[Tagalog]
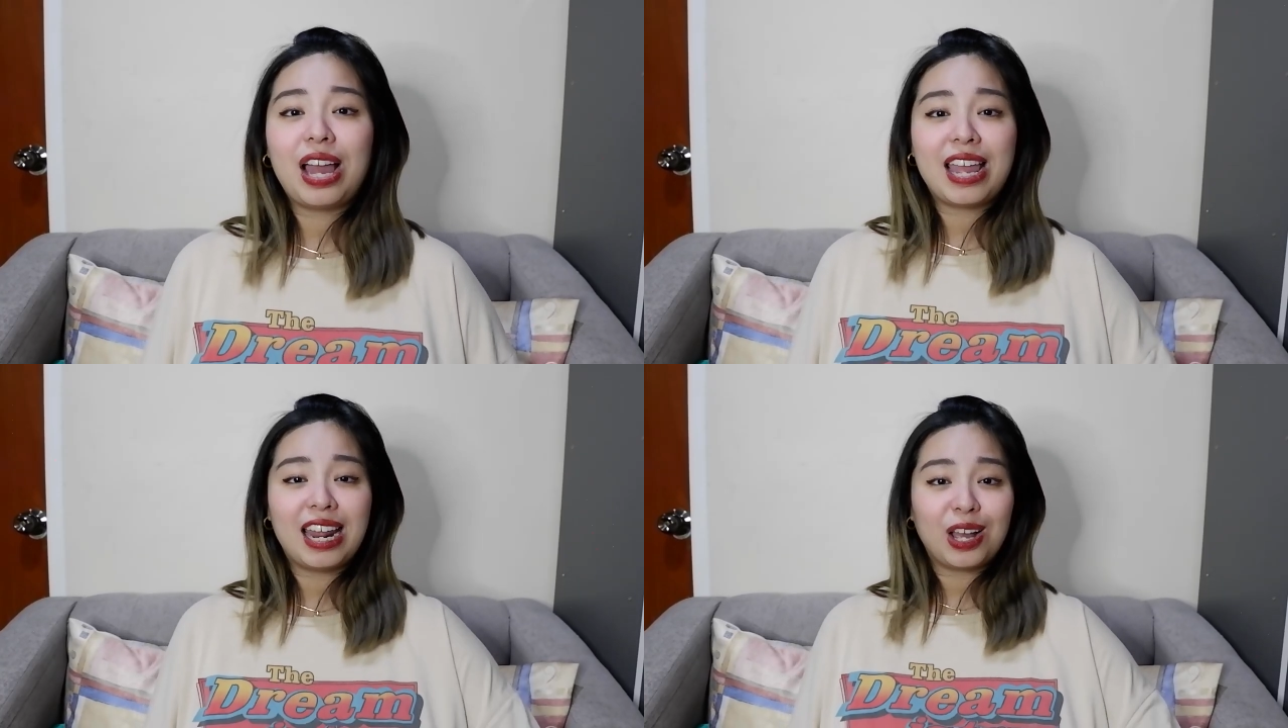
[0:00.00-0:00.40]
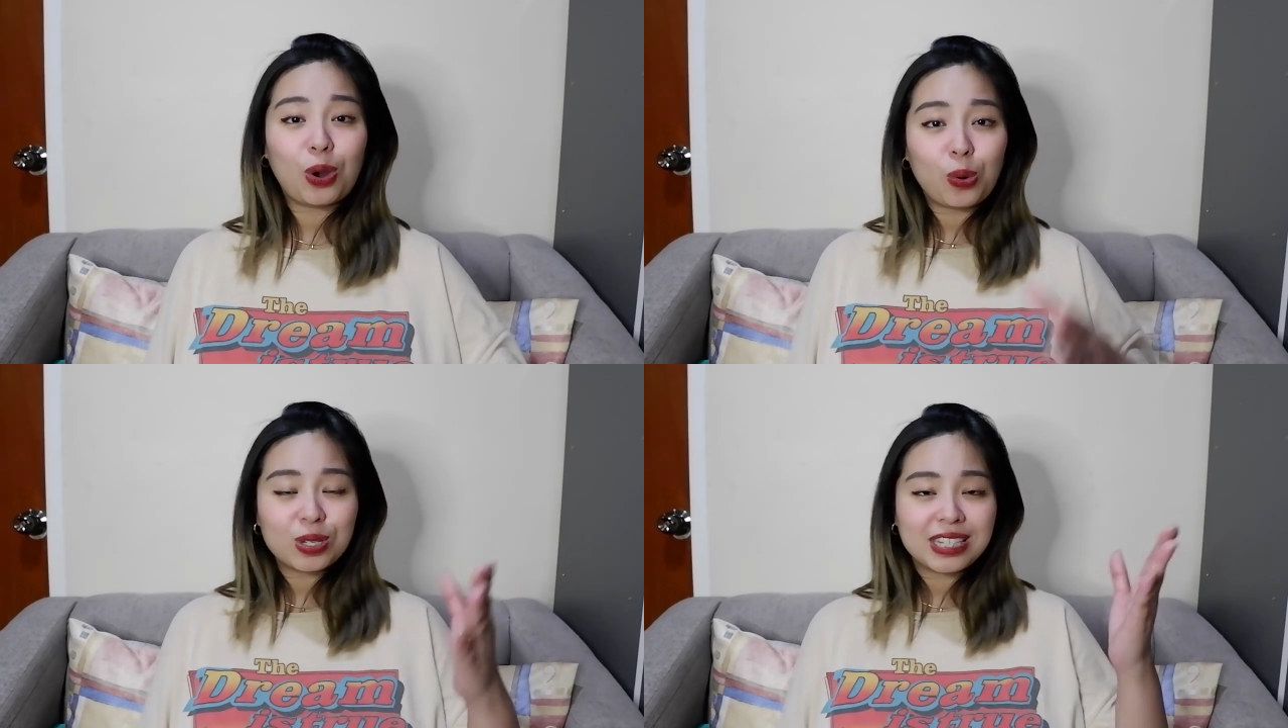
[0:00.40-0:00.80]
Ayan,
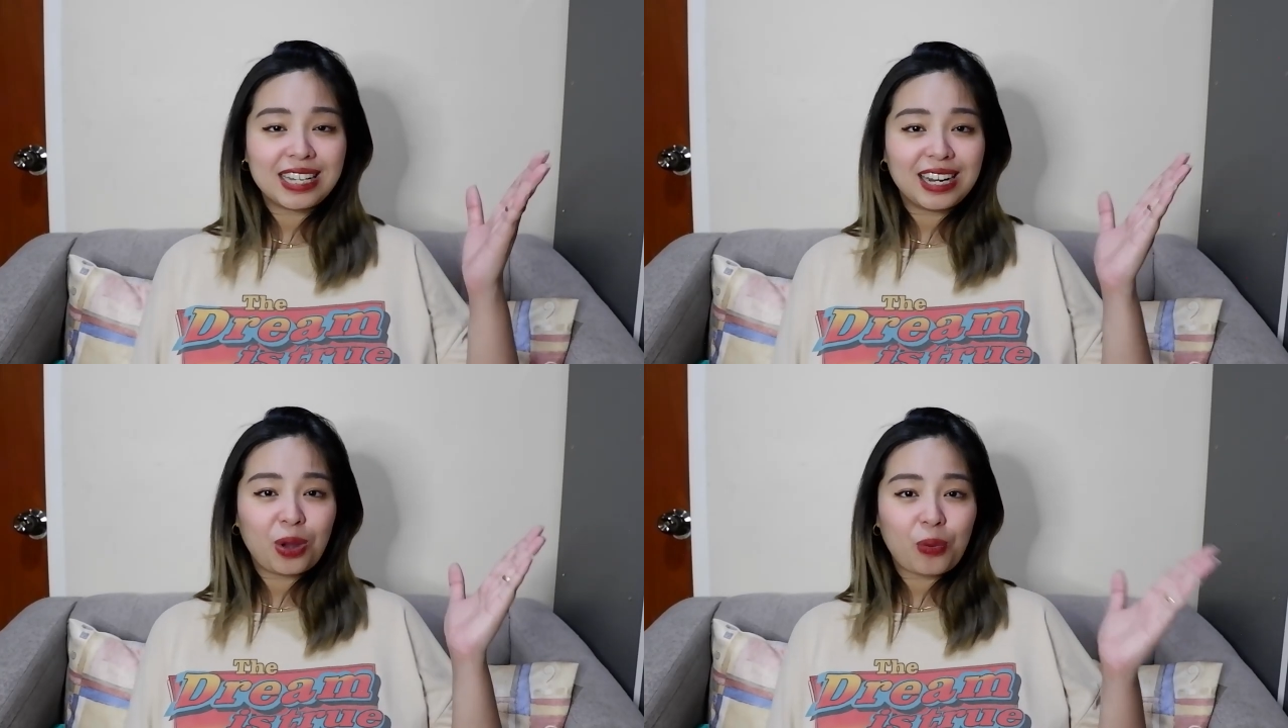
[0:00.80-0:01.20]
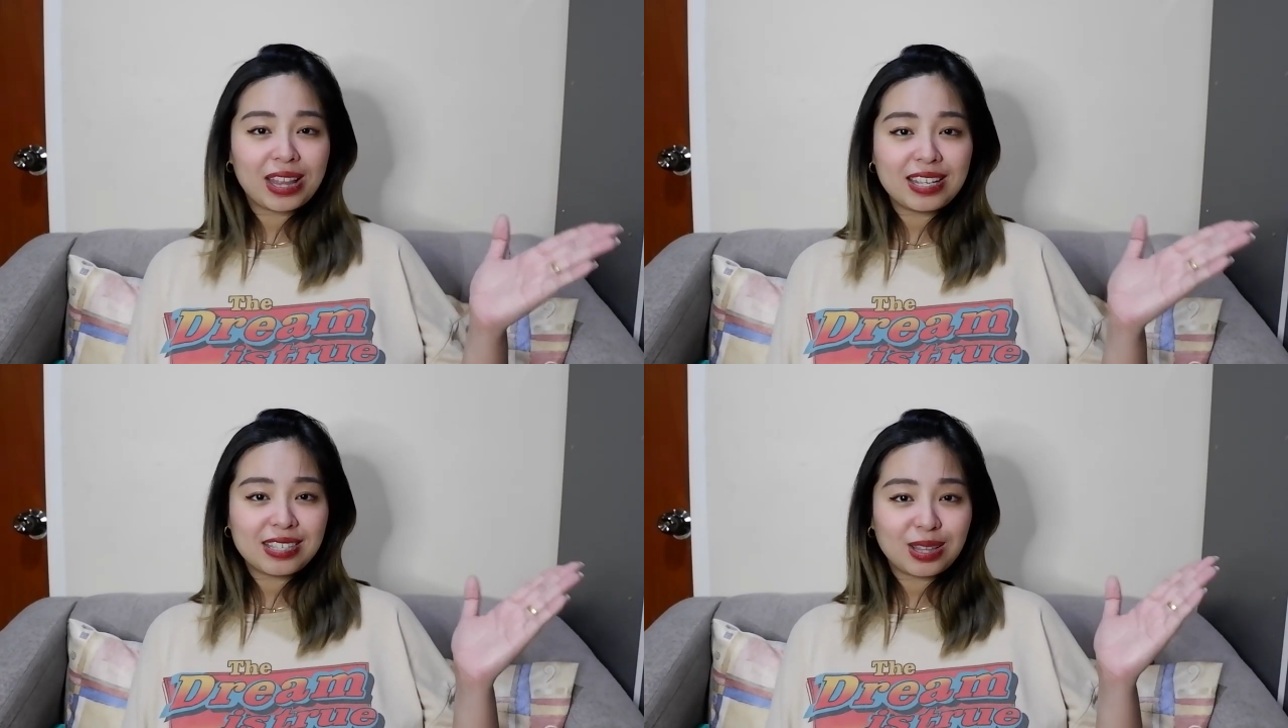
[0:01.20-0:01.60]
nag-host din niya ng
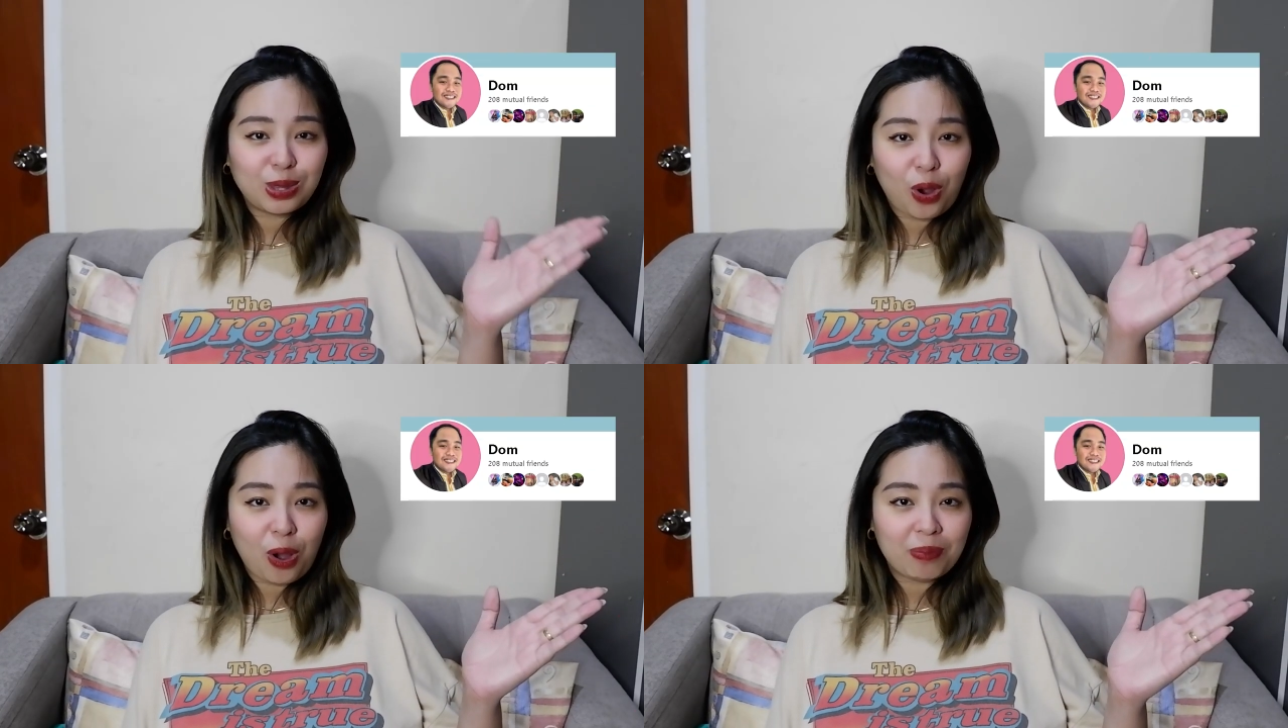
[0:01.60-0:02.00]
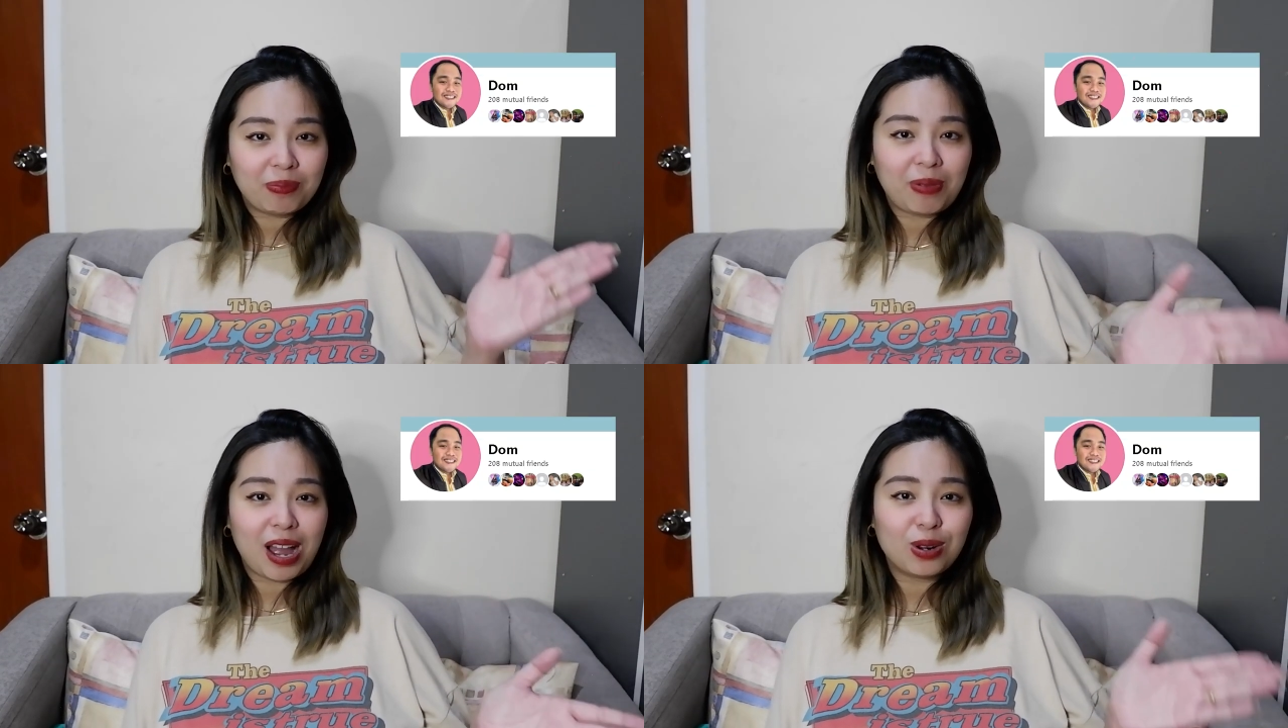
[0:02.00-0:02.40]
wedding si
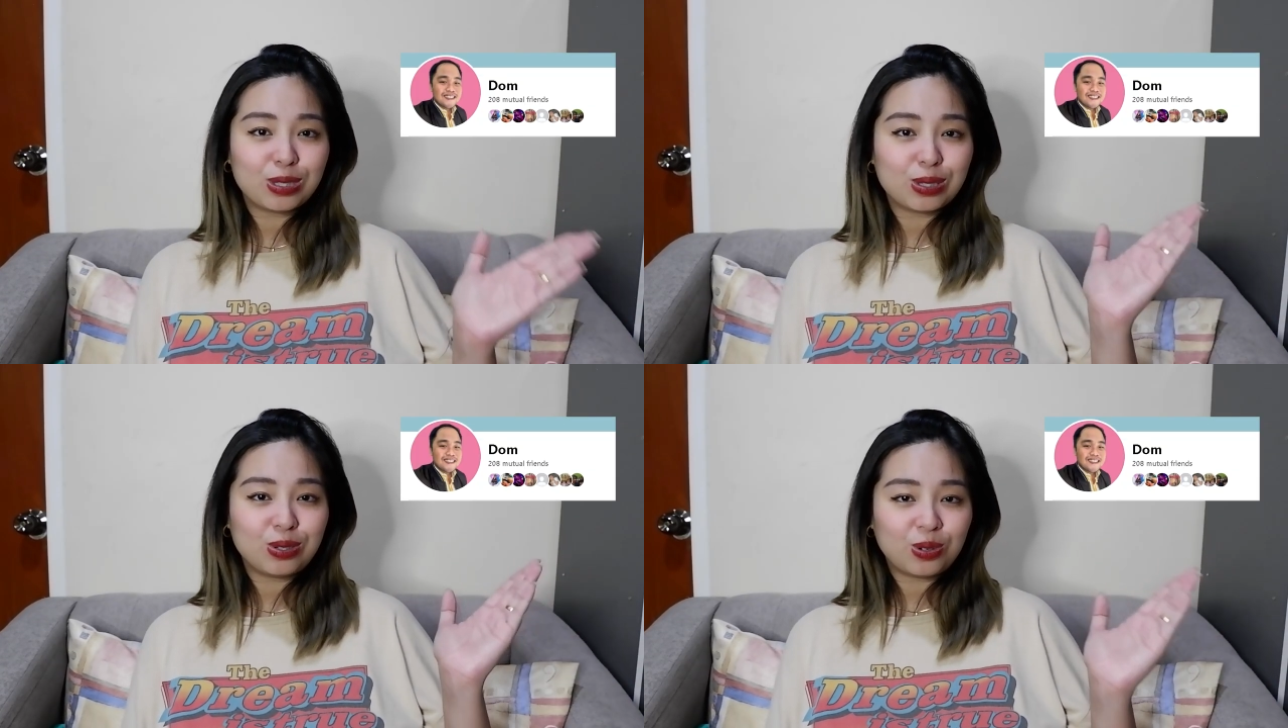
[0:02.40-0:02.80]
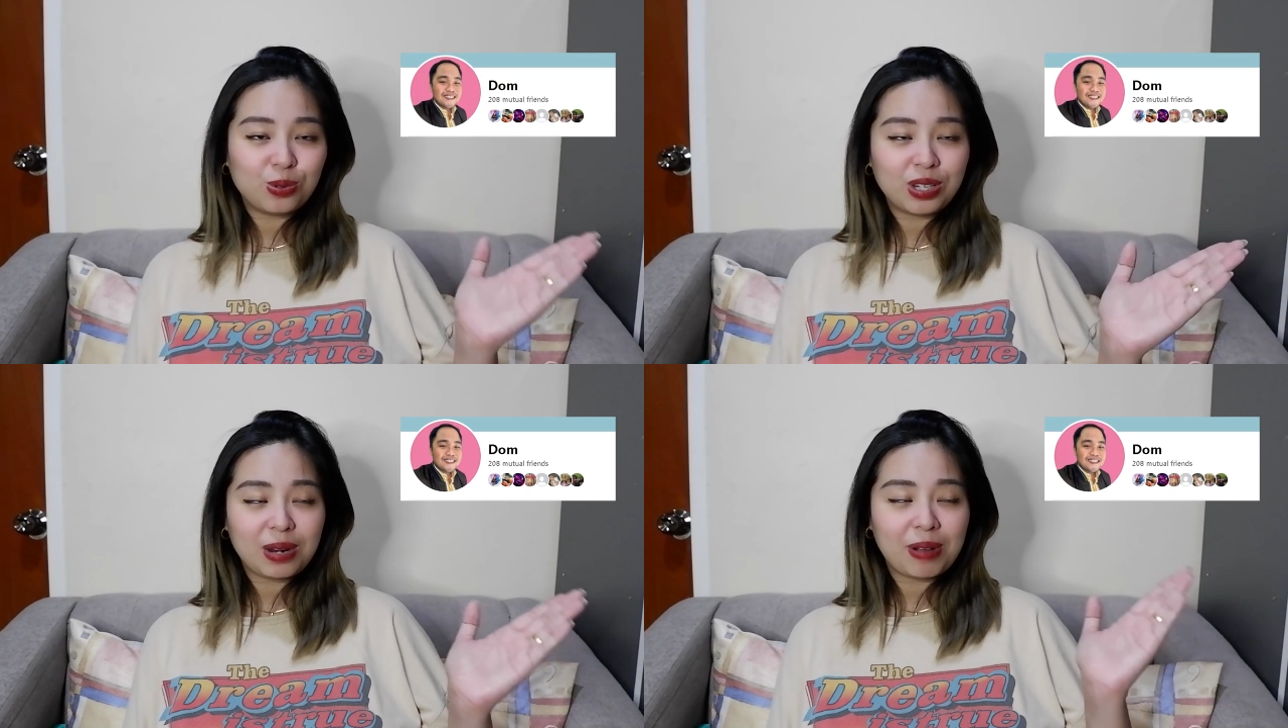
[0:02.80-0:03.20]
Dom. Baka gusto niyo
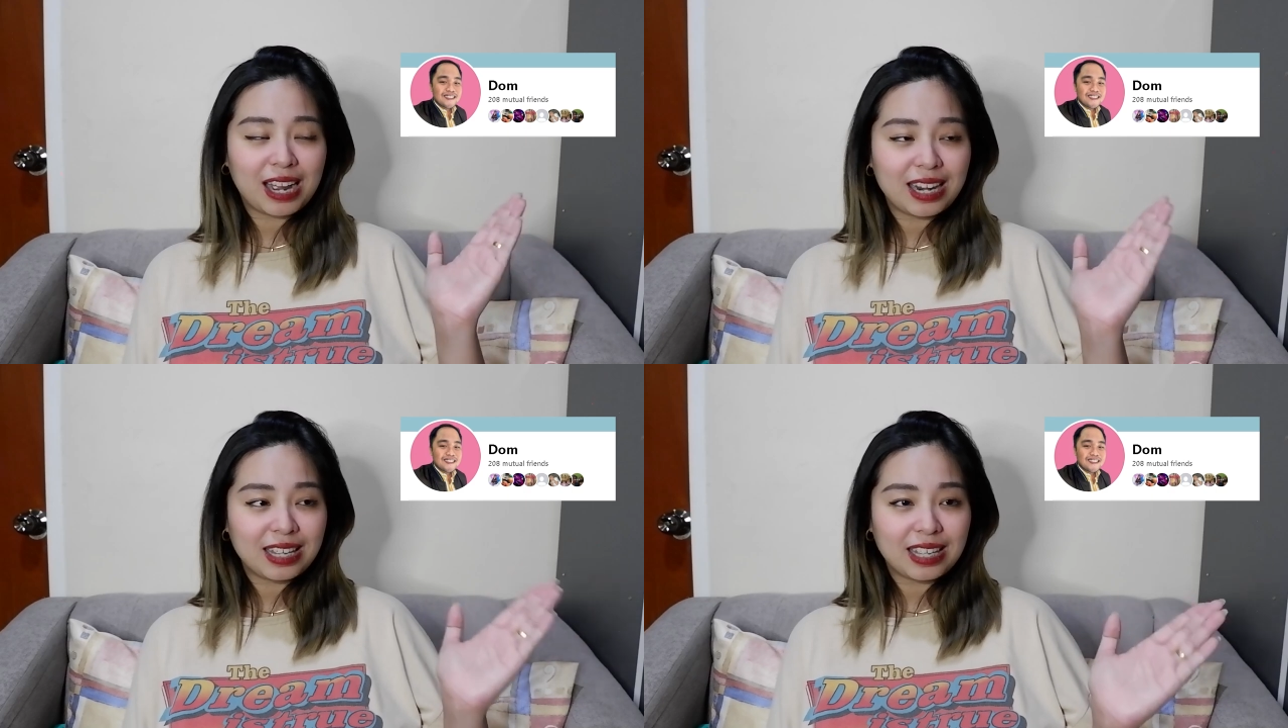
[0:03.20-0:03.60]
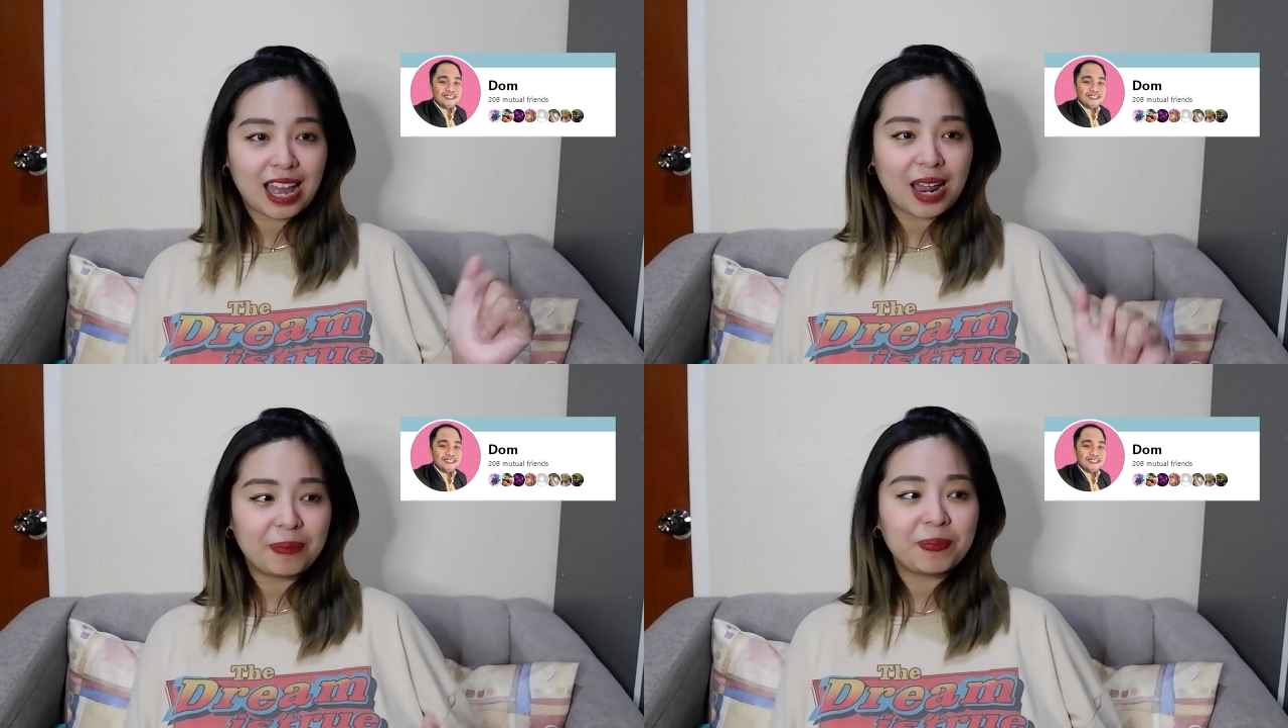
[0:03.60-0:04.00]
kunin, magaling
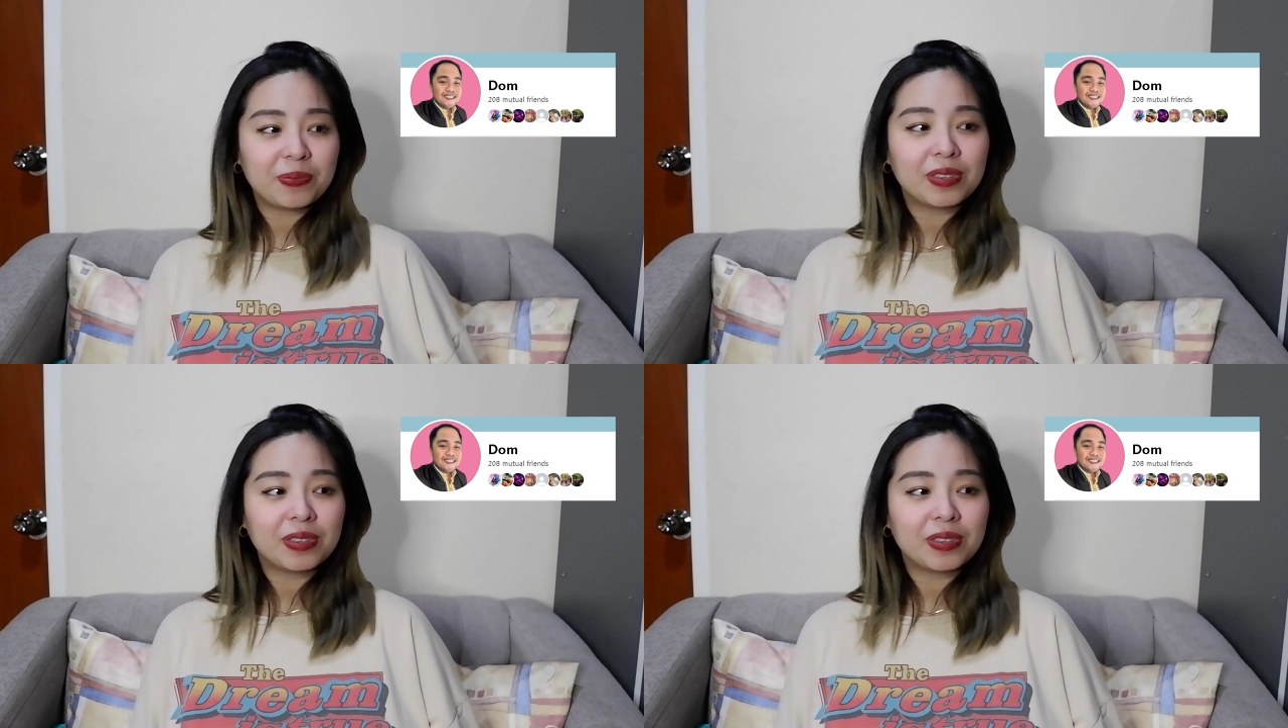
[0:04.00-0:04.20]
yan.